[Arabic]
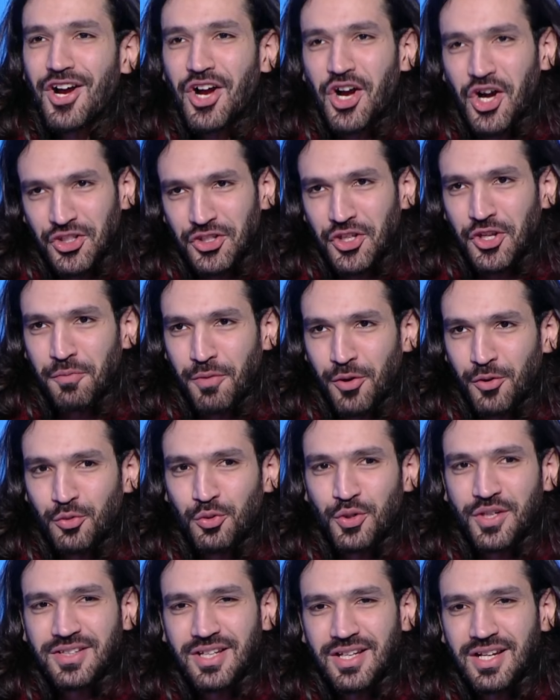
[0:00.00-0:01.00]
قدر
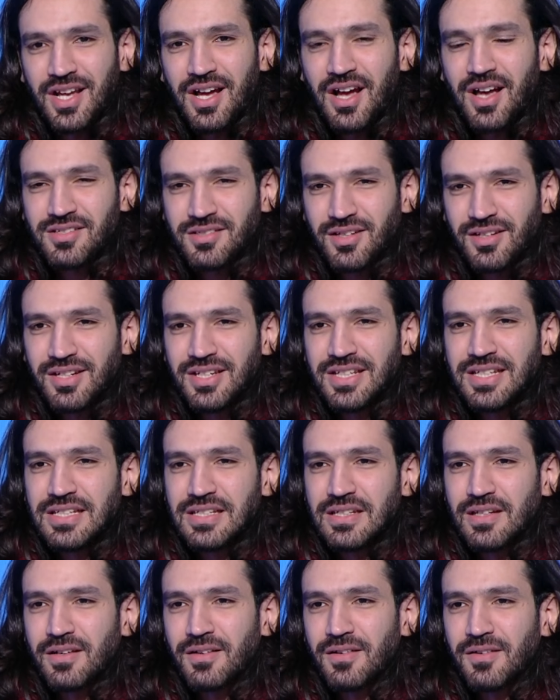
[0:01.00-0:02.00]
برضه ان انا حصل
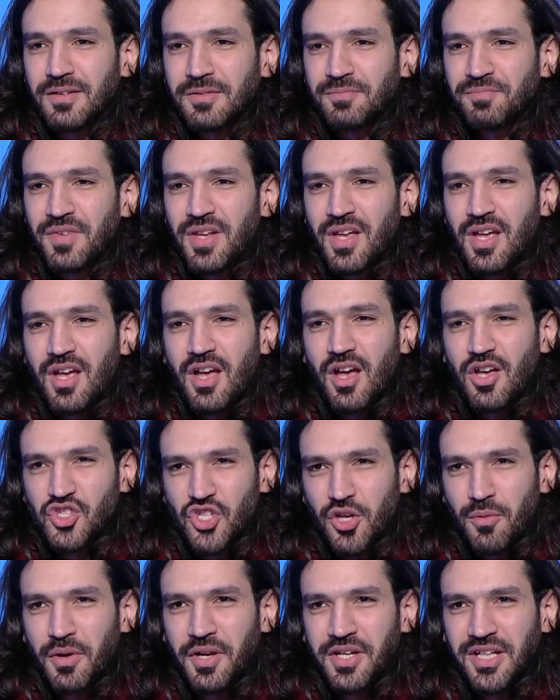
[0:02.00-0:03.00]
لي آه،
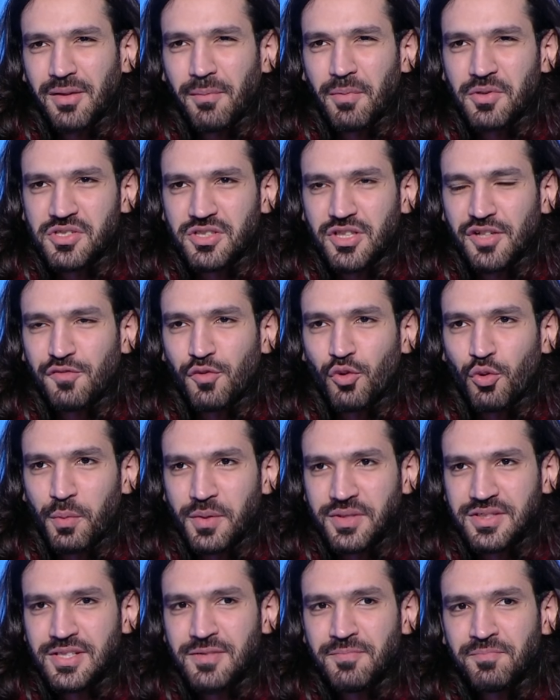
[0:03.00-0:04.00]
اصابه كده بسيطه في
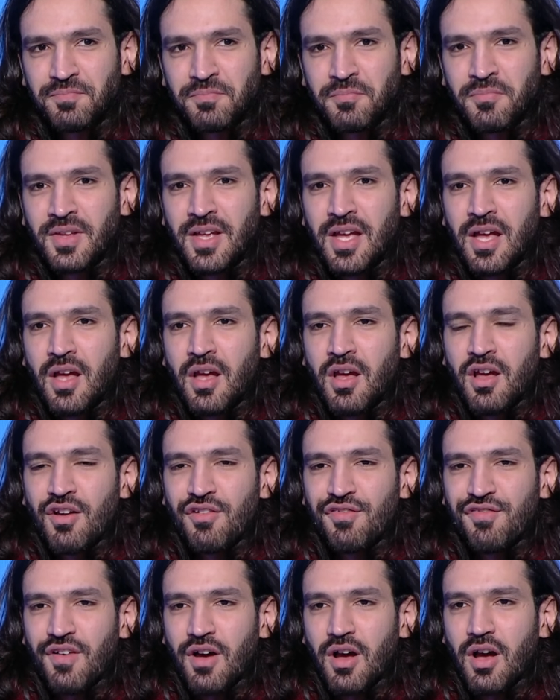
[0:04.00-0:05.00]
ركبتي
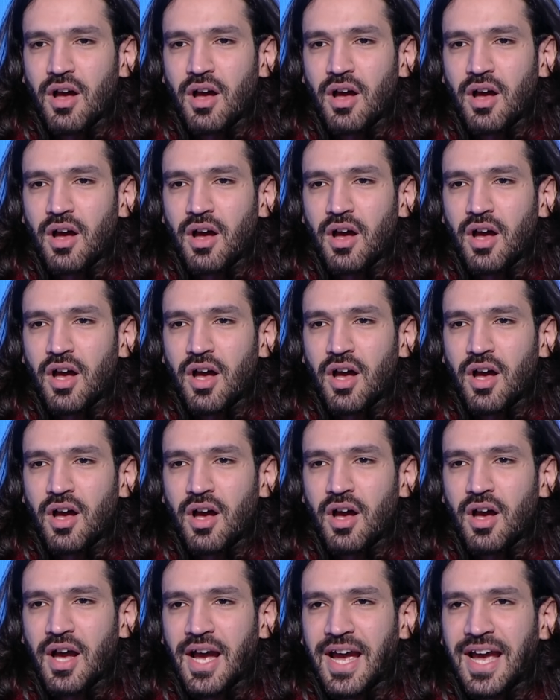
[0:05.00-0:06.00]

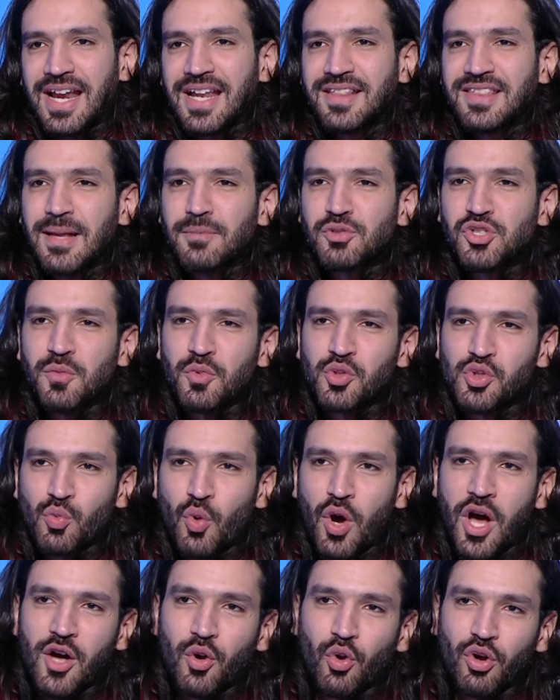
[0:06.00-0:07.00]
فخلتني امشي من
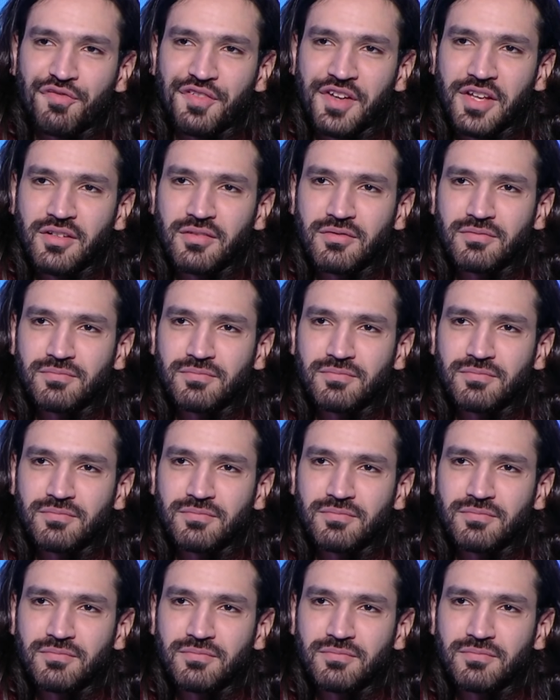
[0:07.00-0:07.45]
سموحه اروح فين